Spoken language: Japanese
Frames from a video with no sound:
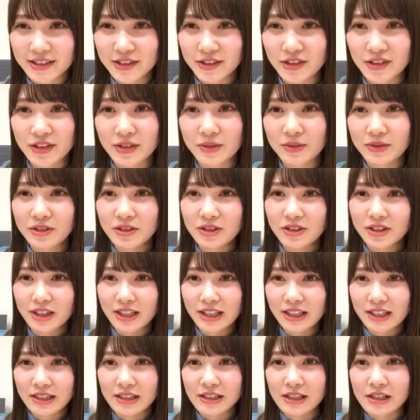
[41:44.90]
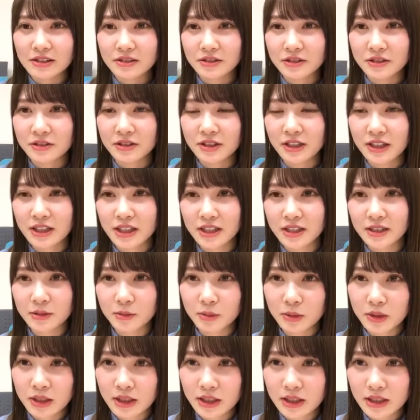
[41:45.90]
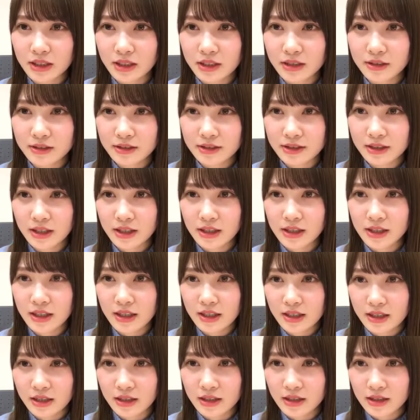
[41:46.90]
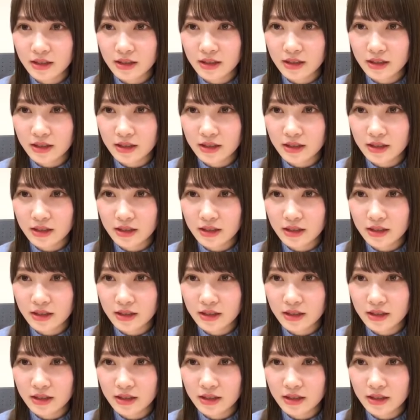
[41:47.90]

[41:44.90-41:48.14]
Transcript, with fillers: そう、妹キャラなのよ。だからみんなたくさんね、